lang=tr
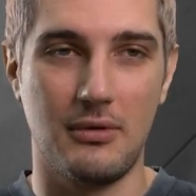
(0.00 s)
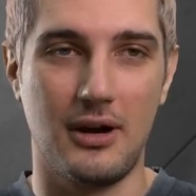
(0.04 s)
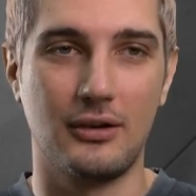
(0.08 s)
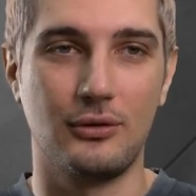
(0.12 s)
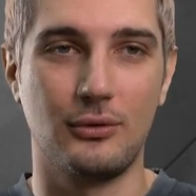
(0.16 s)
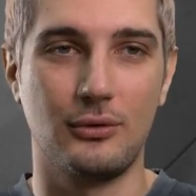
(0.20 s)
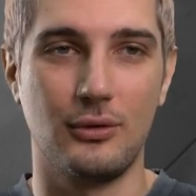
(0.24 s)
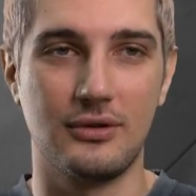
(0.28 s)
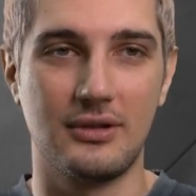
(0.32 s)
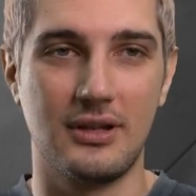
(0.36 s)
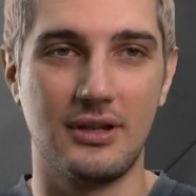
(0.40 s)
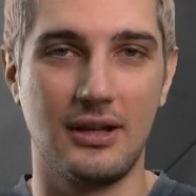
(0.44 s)

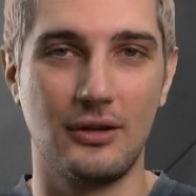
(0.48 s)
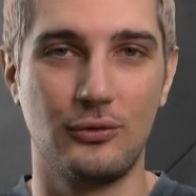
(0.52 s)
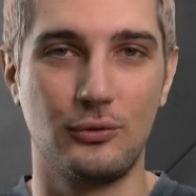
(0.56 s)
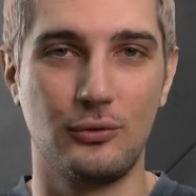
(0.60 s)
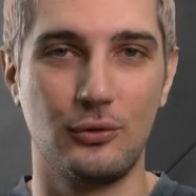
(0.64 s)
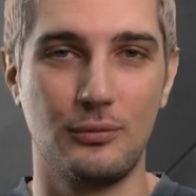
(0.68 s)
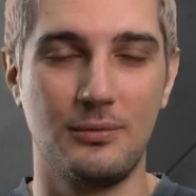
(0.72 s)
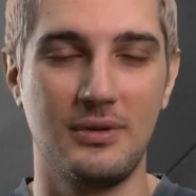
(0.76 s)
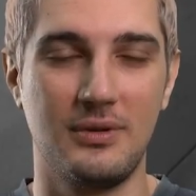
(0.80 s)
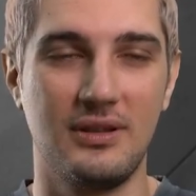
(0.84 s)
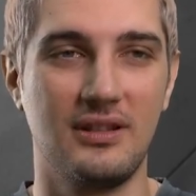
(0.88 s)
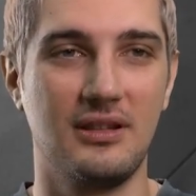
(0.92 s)
Ayrton Senna
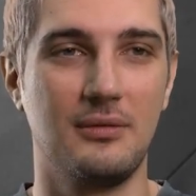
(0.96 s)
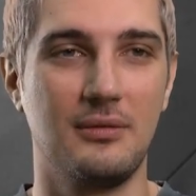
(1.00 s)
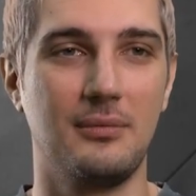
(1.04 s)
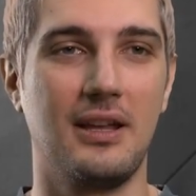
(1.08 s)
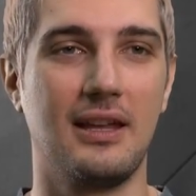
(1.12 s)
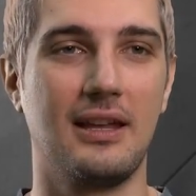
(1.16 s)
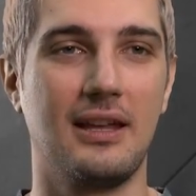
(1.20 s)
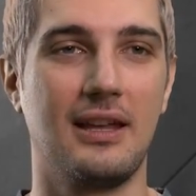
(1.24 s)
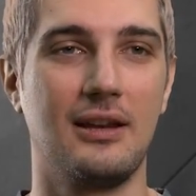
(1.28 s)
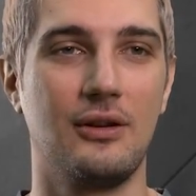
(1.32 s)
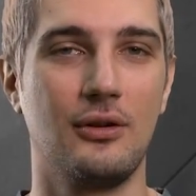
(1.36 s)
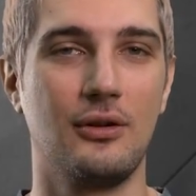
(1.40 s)
tur
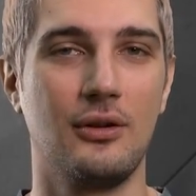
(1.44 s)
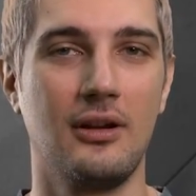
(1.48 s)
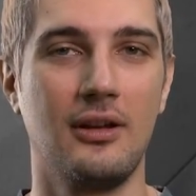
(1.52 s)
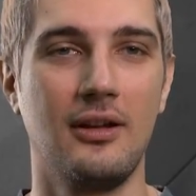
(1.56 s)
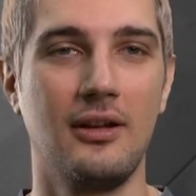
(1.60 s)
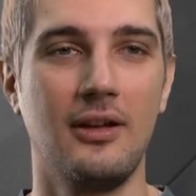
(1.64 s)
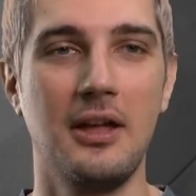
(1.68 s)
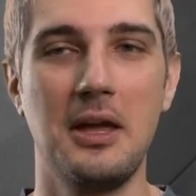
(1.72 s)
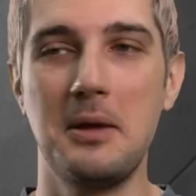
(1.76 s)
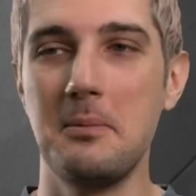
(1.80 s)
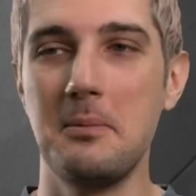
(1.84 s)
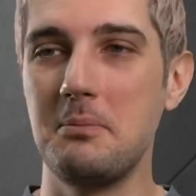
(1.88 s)
bindirmeye geliyor
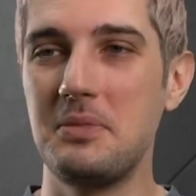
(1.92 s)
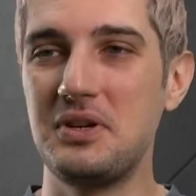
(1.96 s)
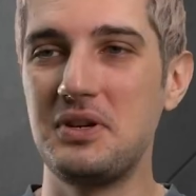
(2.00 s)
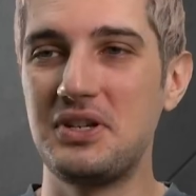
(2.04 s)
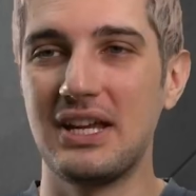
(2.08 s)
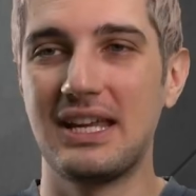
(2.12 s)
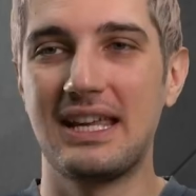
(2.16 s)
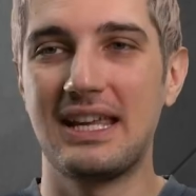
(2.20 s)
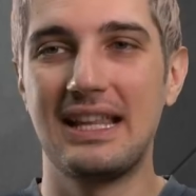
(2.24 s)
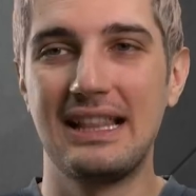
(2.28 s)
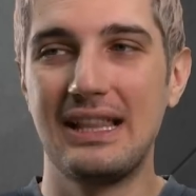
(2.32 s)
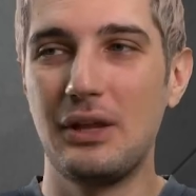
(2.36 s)
bir
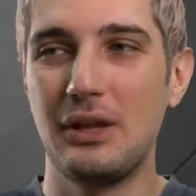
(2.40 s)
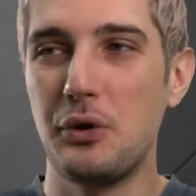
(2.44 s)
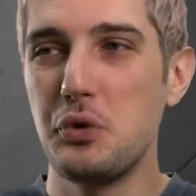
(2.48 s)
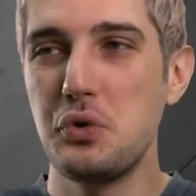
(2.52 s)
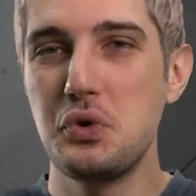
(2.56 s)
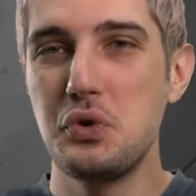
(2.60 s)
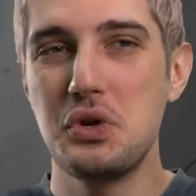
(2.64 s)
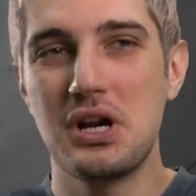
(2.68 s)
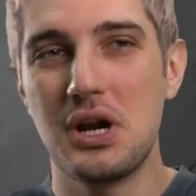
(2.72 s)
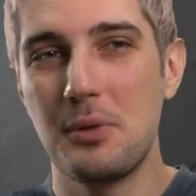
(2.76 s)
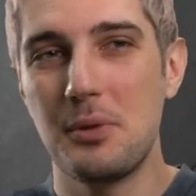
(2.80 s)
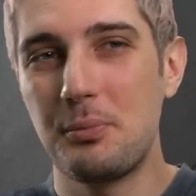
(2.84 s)
şekilde
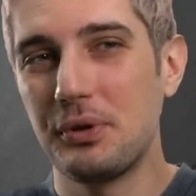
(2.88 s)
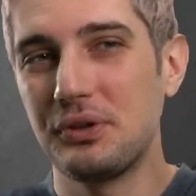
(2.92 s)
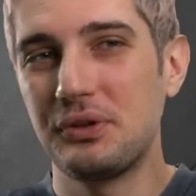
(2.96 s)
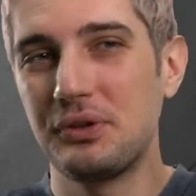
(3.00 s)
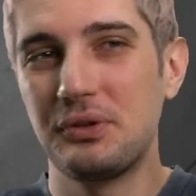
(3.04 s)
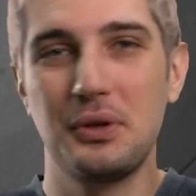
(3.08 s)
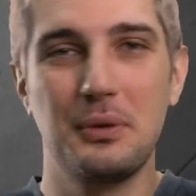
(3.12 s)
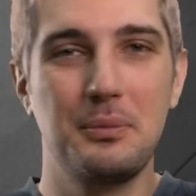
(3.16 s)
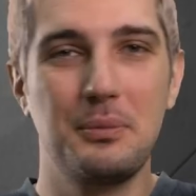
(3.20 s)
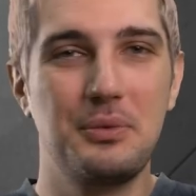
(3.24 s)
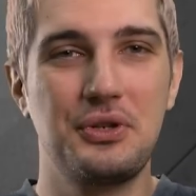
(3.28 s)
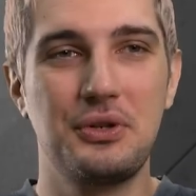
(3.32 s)
önünü
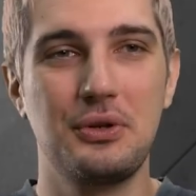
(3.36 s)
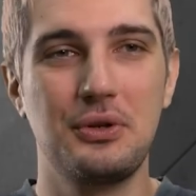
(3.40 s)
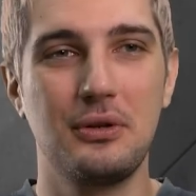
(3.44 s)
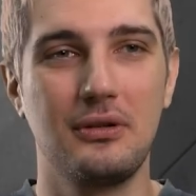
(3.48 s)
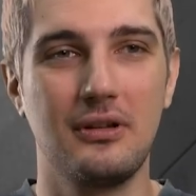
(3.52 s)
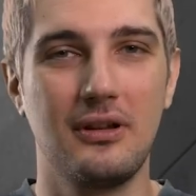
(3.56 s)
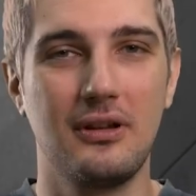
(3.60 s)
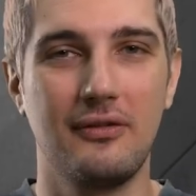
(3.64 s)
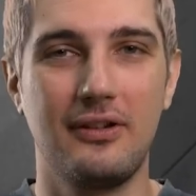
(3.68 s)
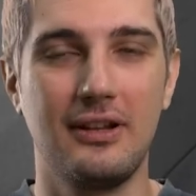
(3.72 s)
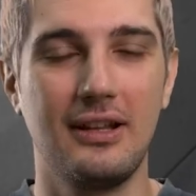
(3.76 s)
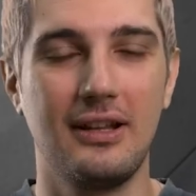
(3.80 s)
kapatıyor bir şey
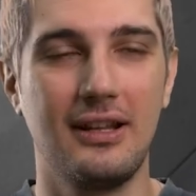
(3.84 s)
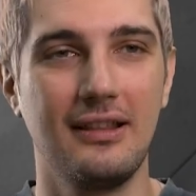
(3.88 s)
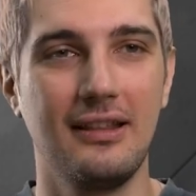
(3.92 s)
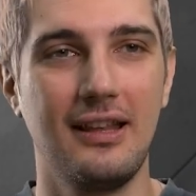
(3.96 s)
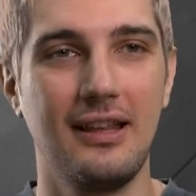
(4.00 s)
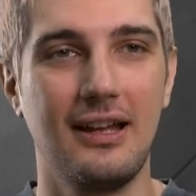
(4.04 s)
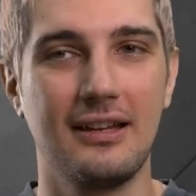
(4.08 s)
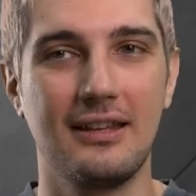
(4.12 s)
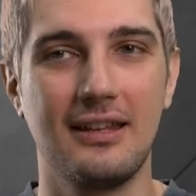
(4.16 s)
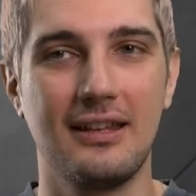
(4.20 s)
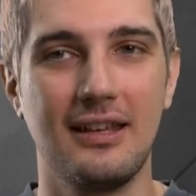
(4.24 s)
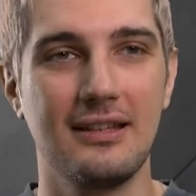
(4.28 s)
oluyor falan
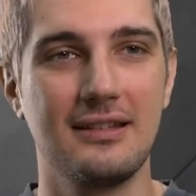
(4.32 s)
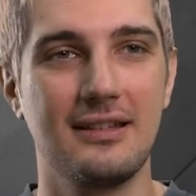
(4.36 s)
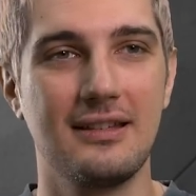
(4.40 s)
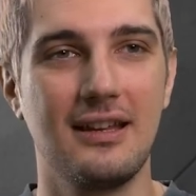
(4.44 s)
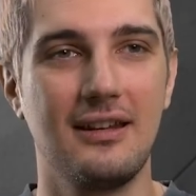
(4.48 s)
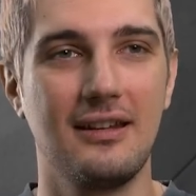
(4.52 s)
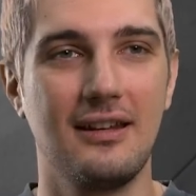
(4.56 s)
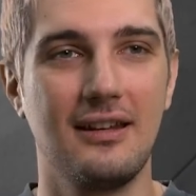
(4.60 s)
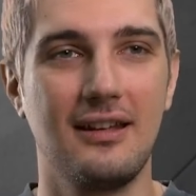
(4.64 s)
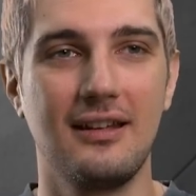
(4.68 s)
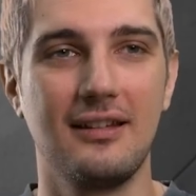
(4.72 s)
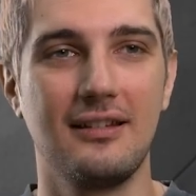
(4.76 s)
derken
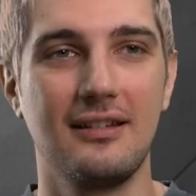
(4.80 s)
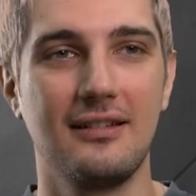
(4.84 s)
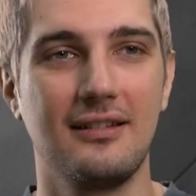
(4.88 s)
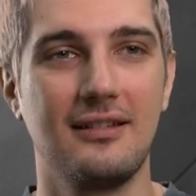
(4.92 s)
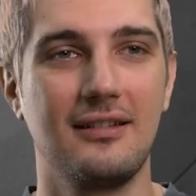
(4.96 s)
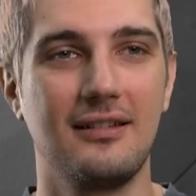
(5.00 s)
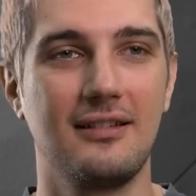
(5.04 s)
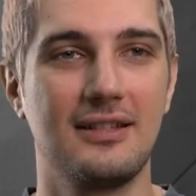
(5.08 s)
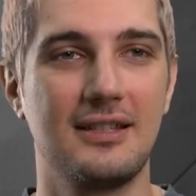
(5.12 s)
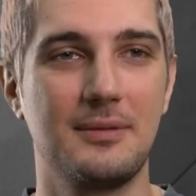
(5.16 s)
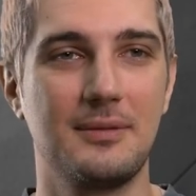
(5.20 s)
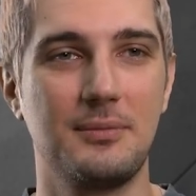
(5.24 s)
Senna
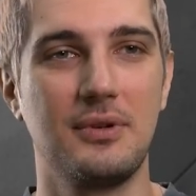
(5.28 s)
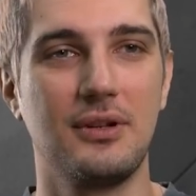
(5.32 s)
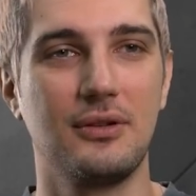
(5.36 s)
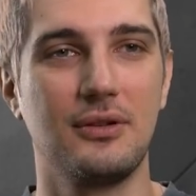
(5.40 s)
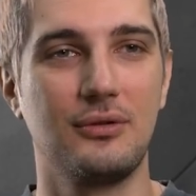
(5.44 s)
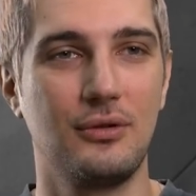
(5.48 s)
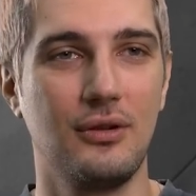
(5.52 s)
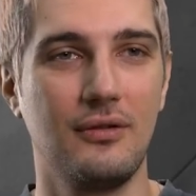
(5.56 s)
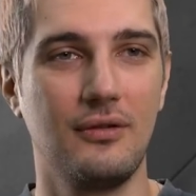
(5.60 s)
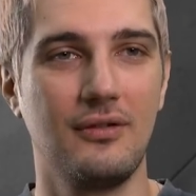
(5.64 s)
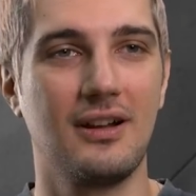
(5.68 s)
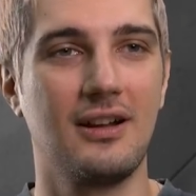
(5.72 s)
e, spin
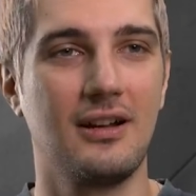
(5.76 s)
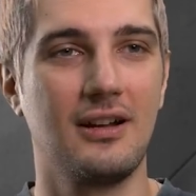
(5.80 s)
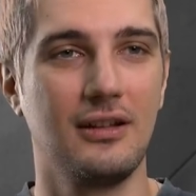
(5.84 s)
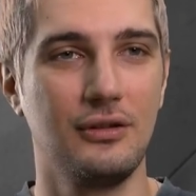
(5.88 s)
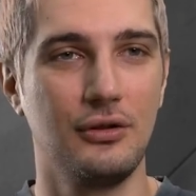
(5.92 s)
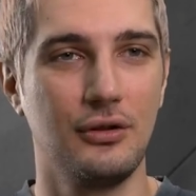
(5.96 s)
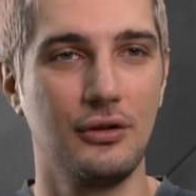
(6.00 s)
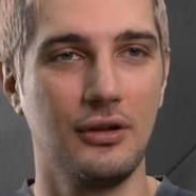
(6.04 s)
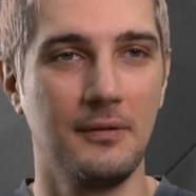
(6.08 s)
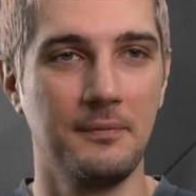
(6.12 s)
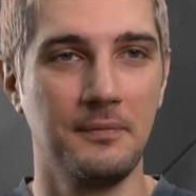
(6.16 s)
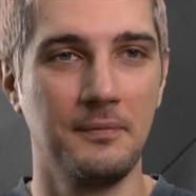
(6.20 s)
atıyor ve
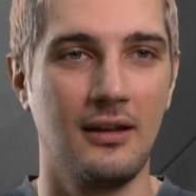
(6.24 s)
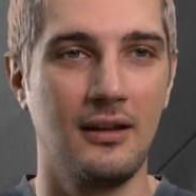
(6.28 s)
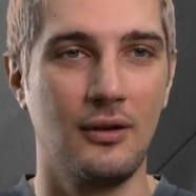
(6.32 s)
kalıyor.